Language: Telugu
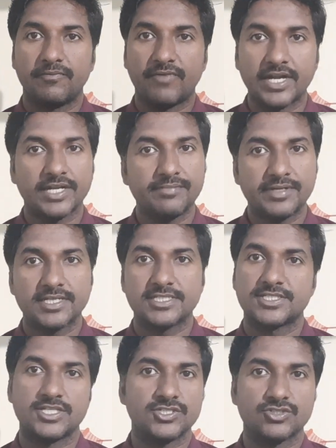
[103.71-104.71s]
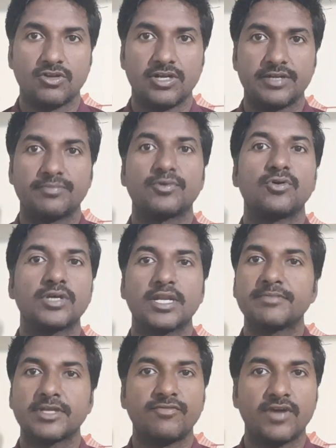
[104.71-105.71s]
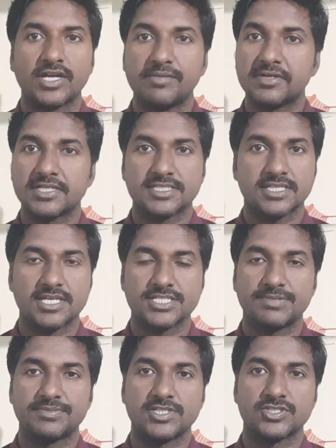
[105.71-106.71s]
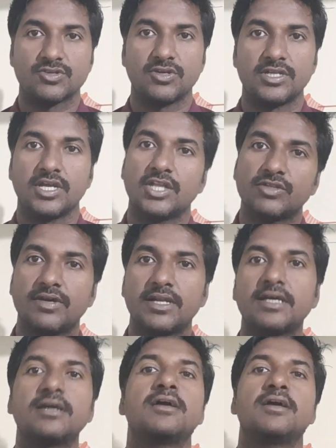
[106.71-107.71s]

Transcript: ఫండమెంటల్స్ తెలుసుకోవాలండి ప్రోగ్రామింగ్ ఫండమెంటల్స్ కాన్సెప్ట్ తెలుసుకోవాలి అందువల్ల